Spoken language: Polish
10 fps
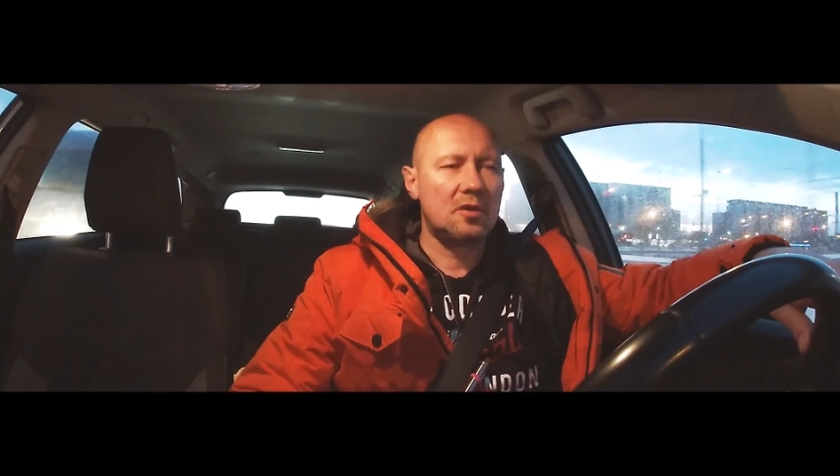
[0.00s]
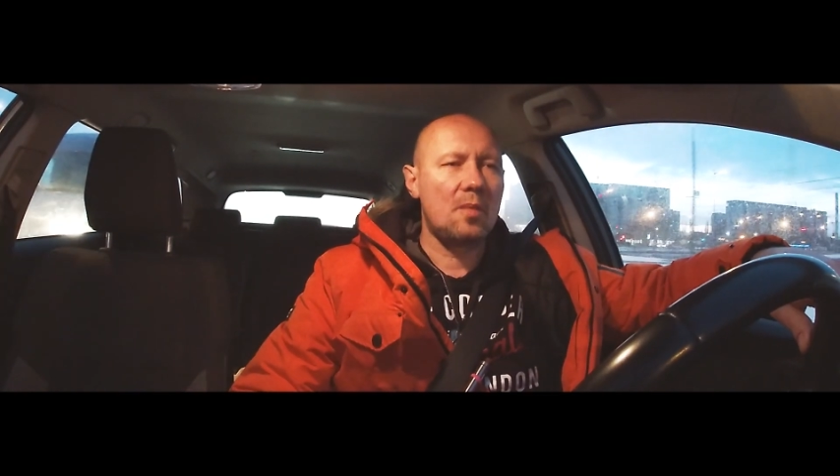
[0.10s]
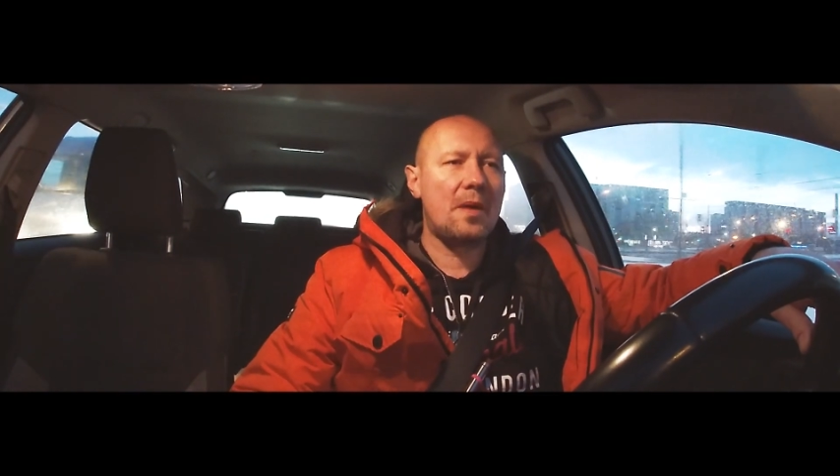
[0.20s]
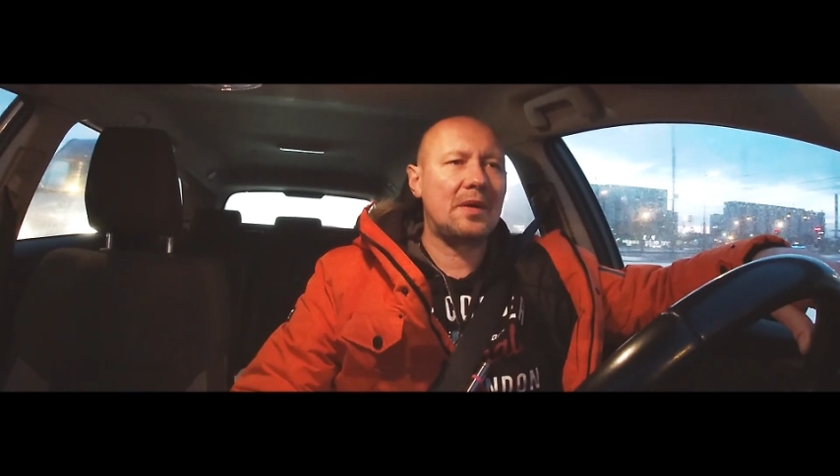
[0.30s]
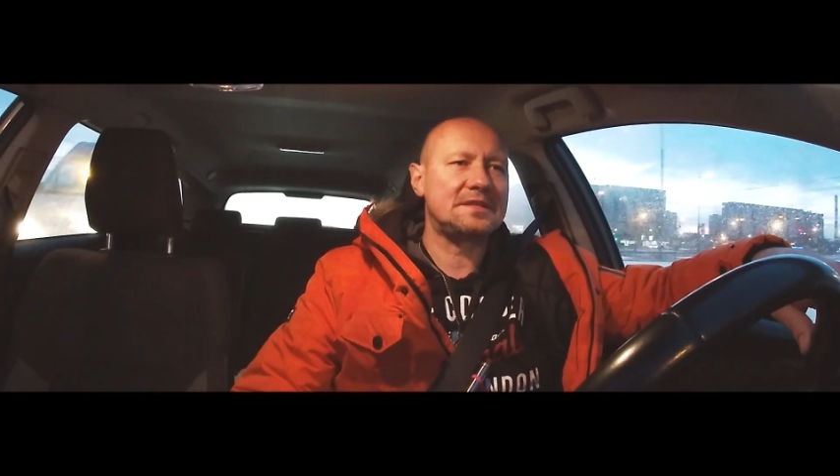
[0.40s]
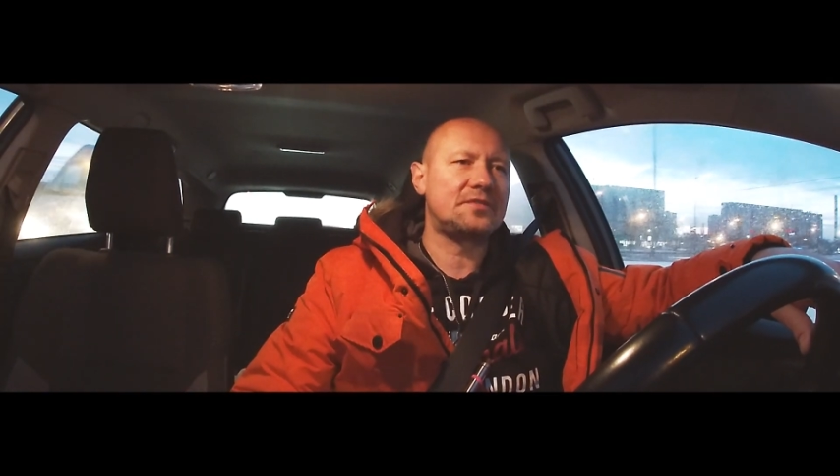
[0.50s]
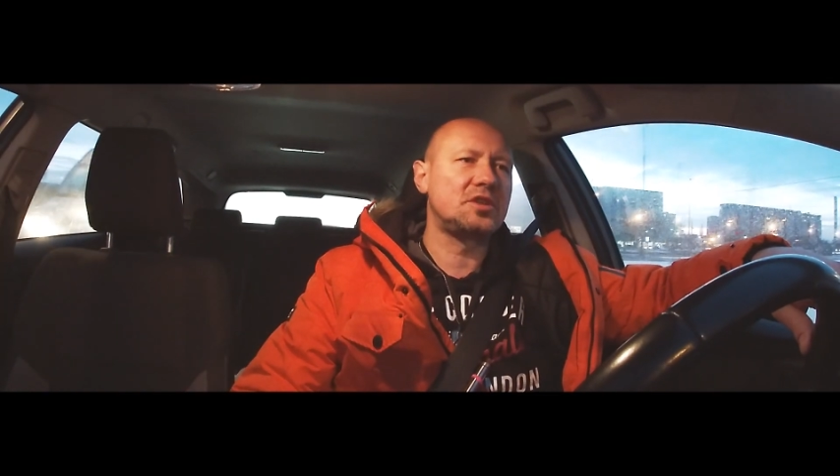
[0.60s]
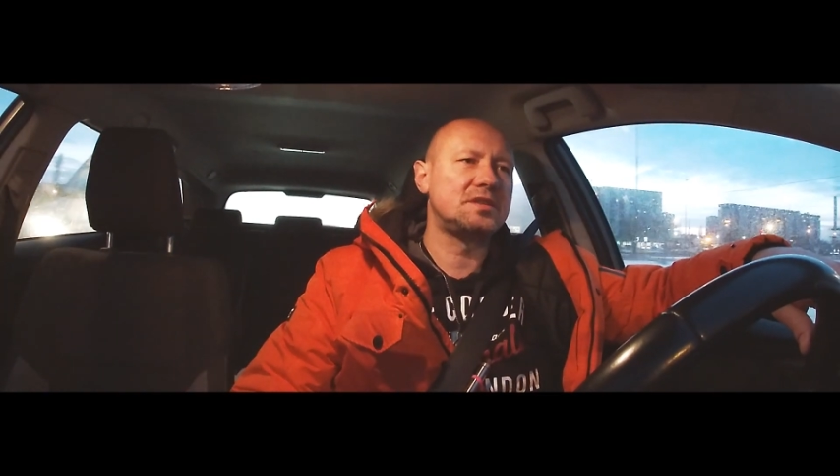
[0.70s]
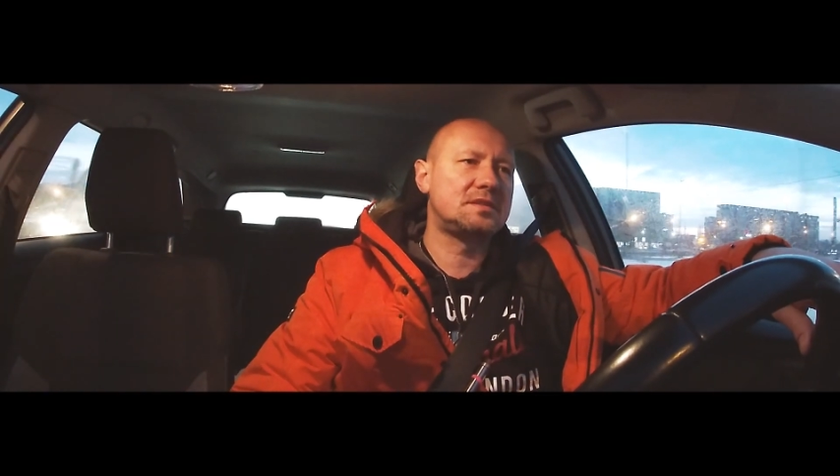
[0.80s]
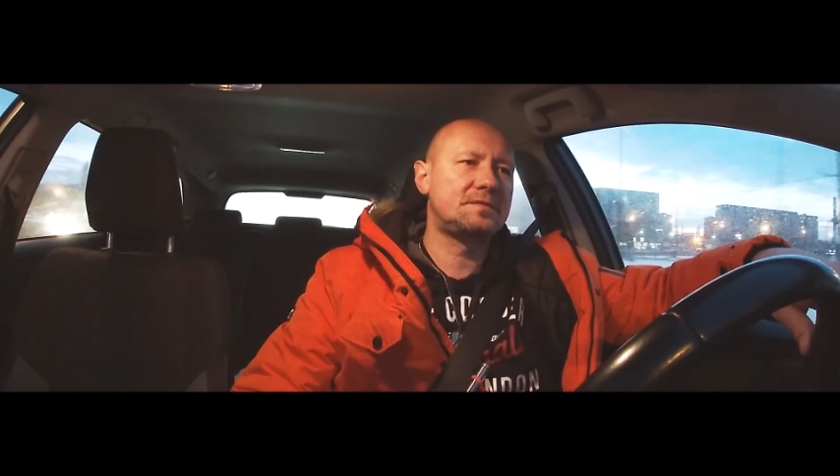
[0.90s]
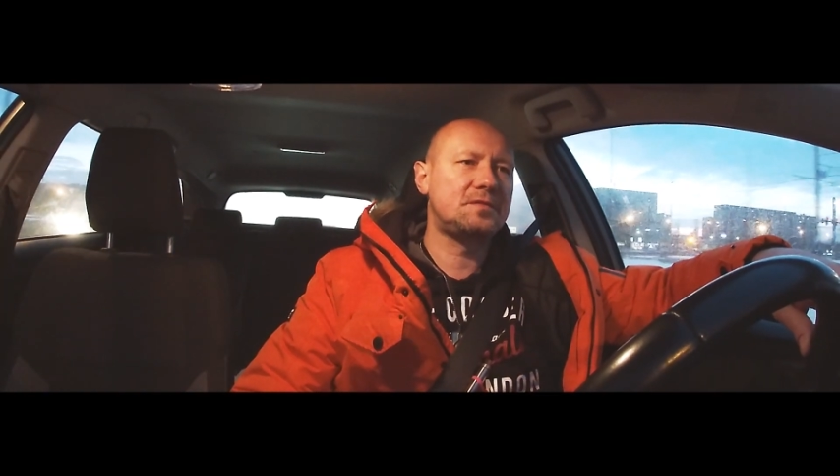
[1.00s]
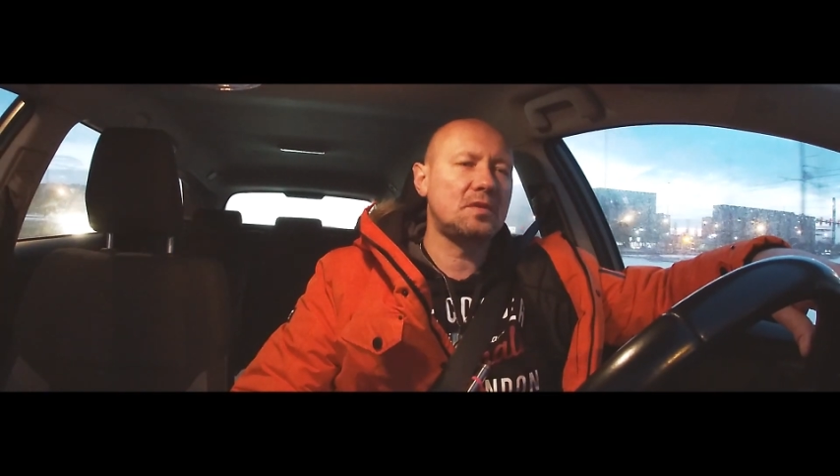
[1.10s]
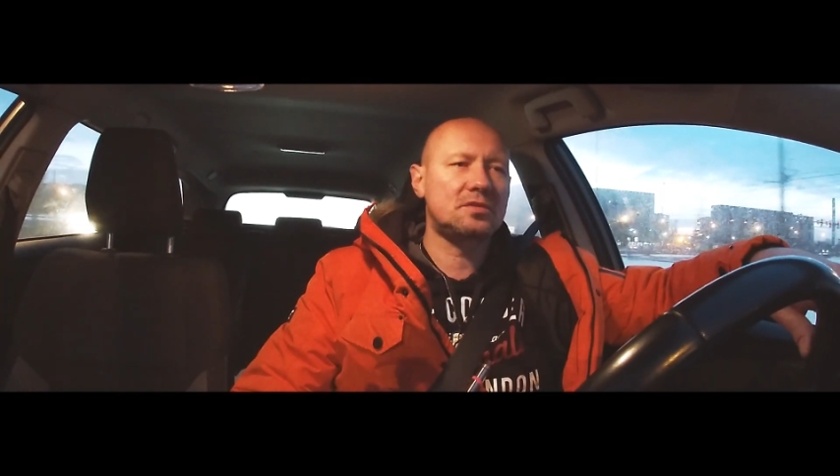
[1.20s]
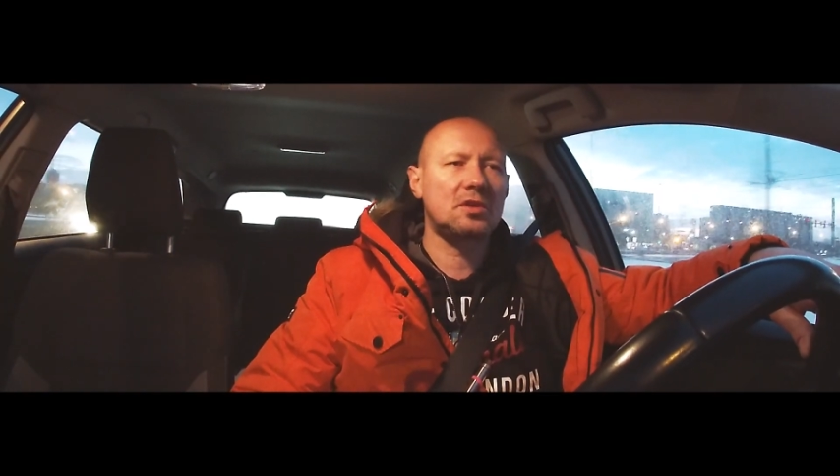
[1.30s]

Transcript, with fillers: kopała zawsze w tą